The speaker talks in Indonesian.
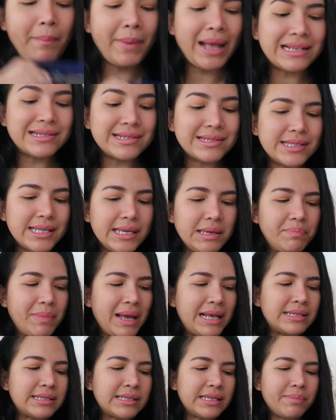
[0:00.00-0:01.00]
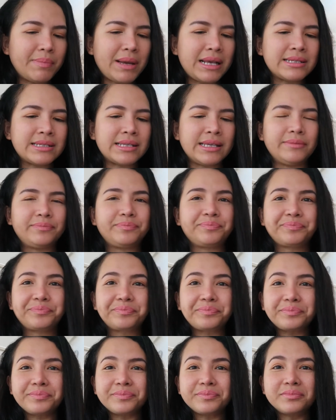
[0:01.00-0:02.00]
pasti pasti pasti
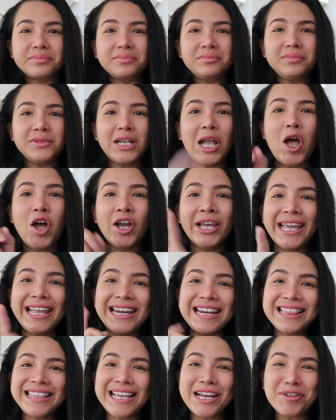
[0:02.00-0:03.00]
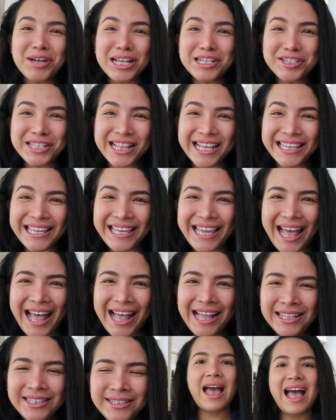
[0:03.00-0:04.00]
Oke, okay, nanti aku lanjut lagi
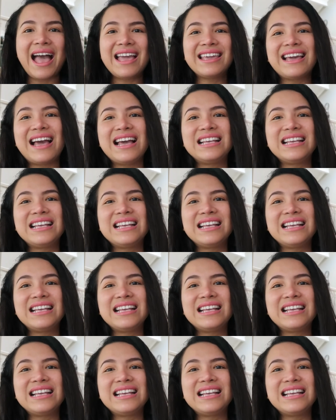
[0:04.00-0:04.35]
ya. Hai